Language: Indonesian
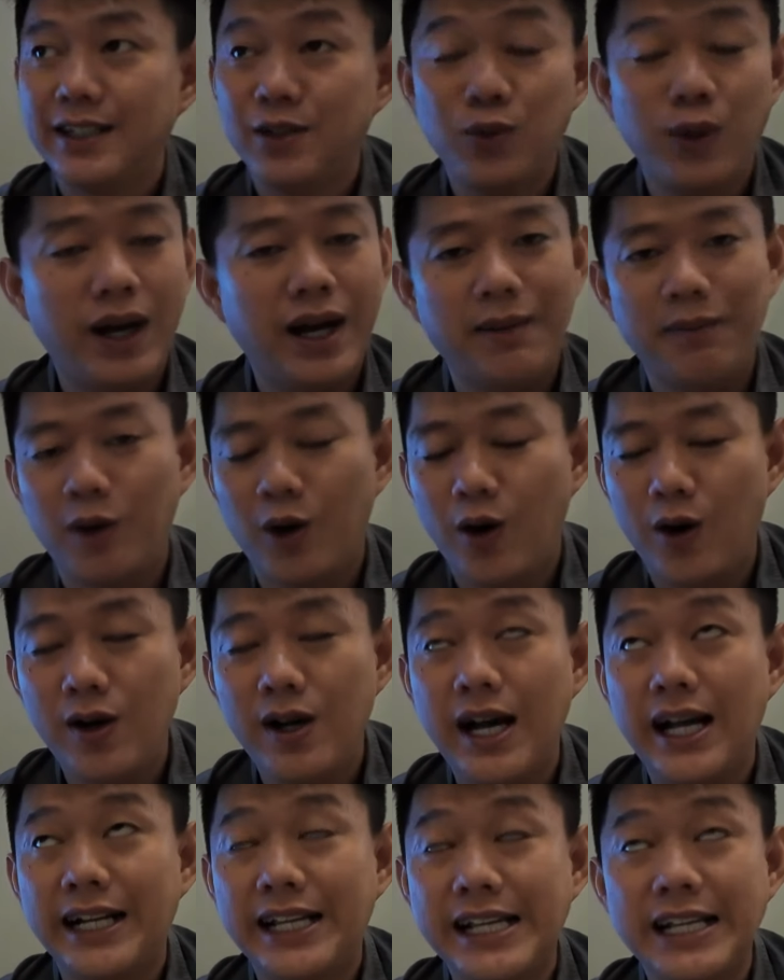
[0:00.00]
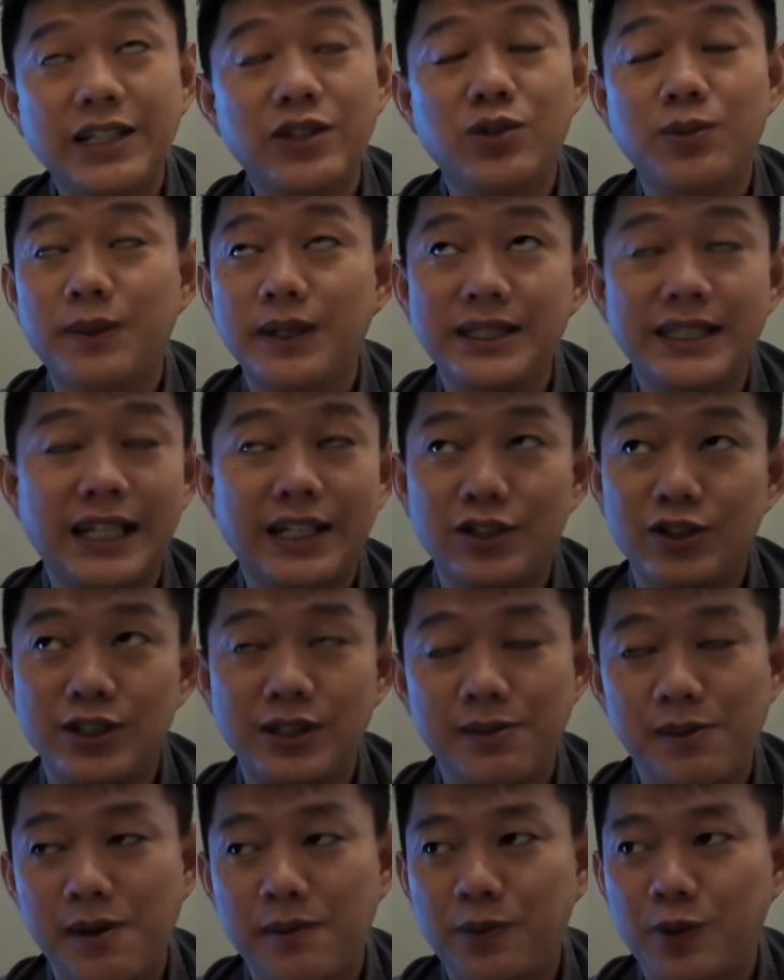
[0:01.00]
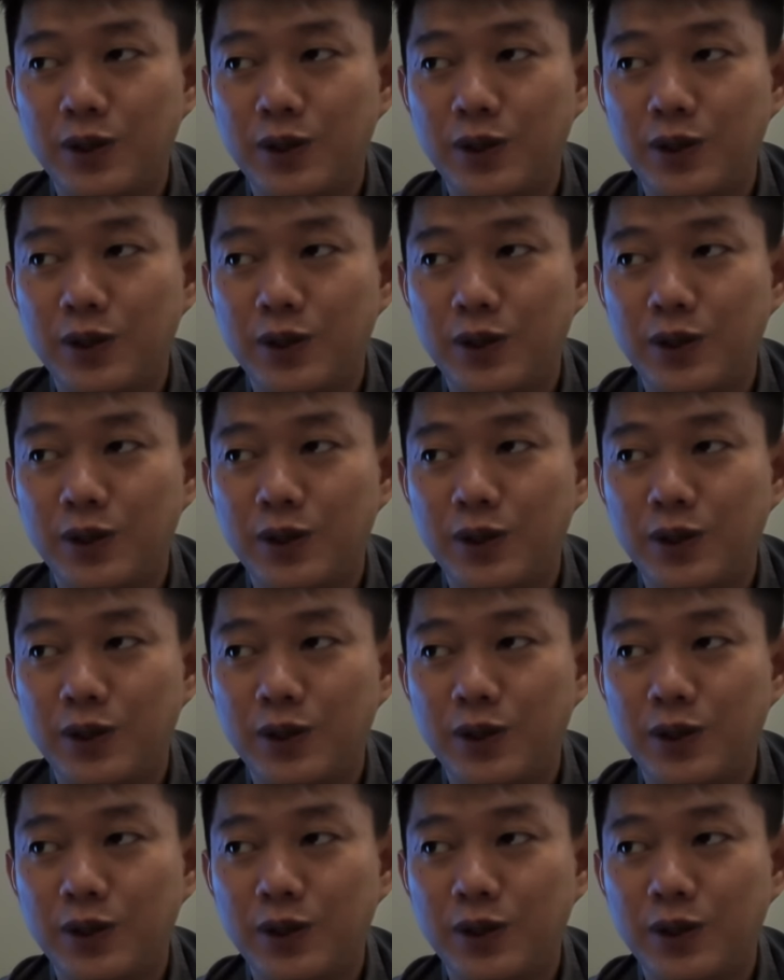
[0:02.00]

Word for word: gue nggak bohong harganya cuma 156.000